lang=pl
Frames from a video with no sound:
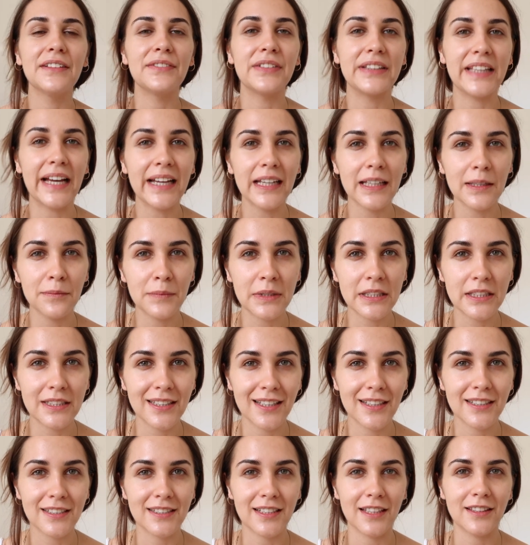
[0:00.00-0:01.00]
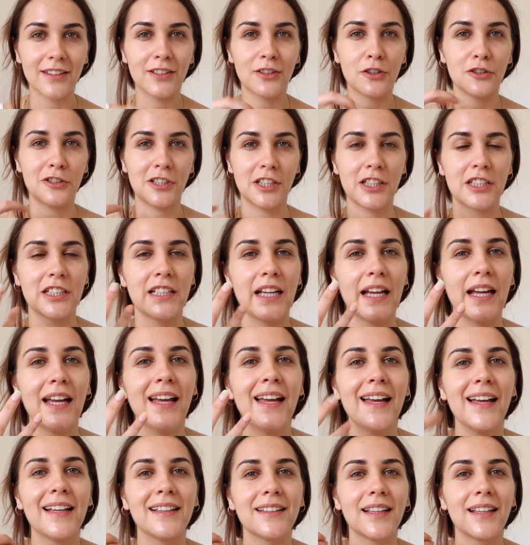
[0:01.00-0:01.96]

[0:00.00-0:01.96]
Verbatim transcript: Wydaje mi się, że troszeczkę